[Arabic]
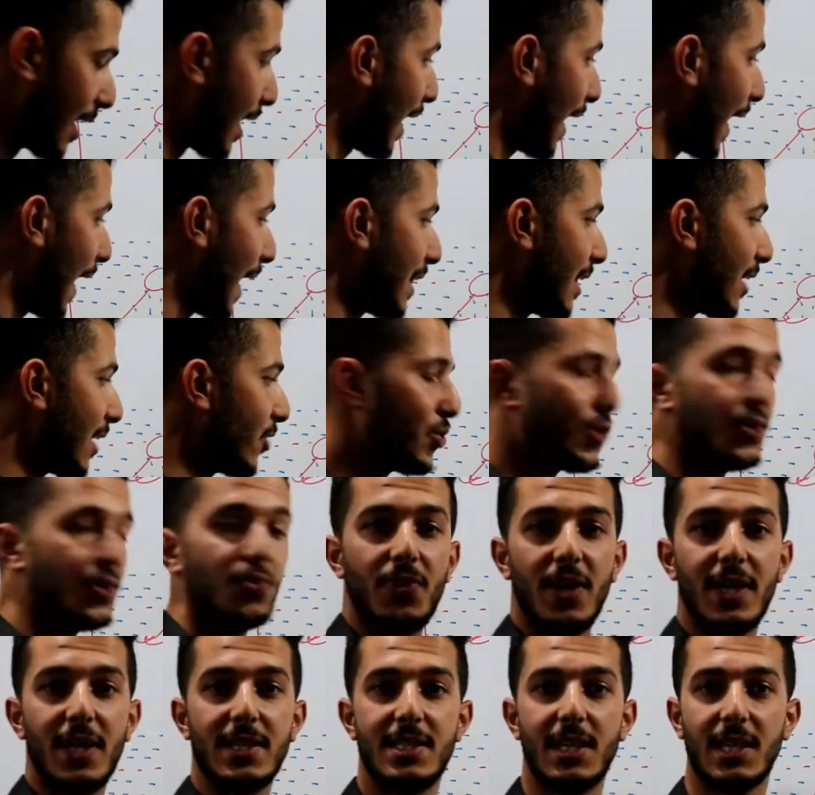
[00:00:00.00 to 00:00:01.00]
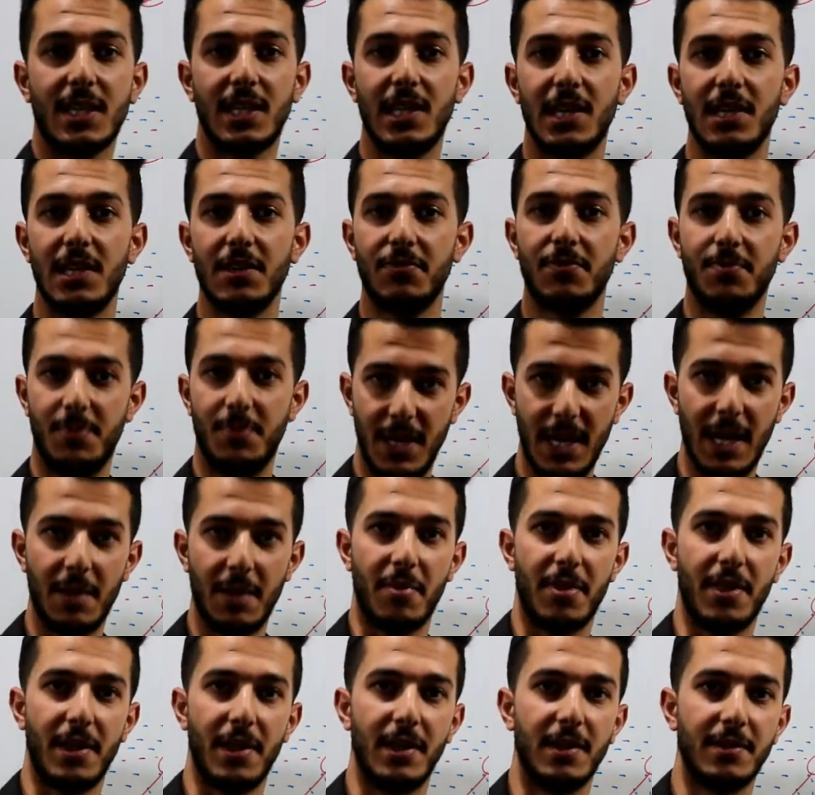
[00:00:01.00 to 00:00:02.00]
خلينا نشوف هسه كيف
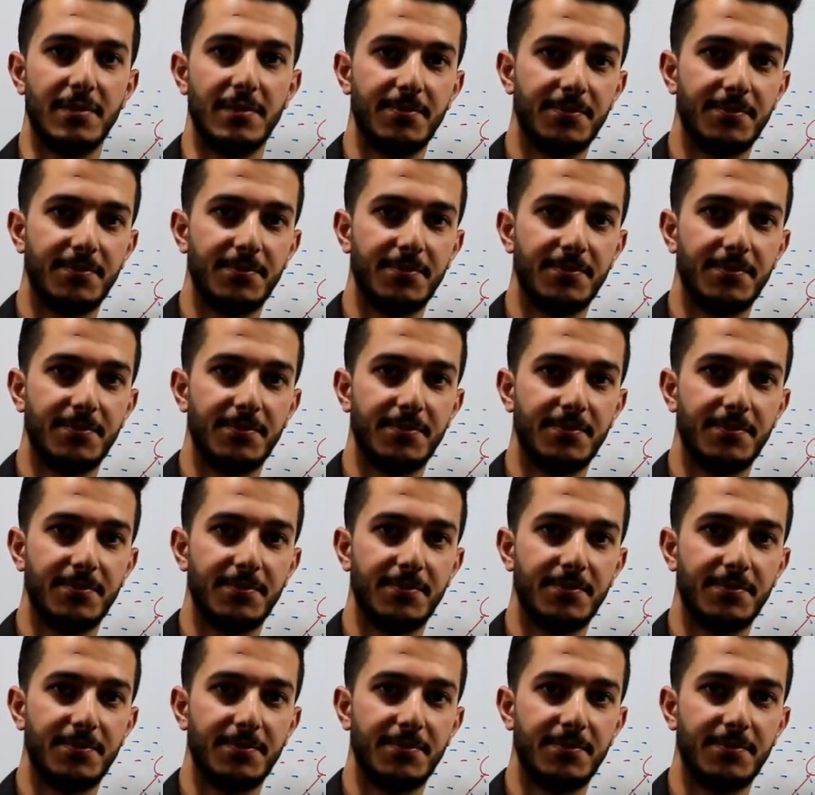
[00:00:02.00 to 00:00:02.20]
بالأمثلة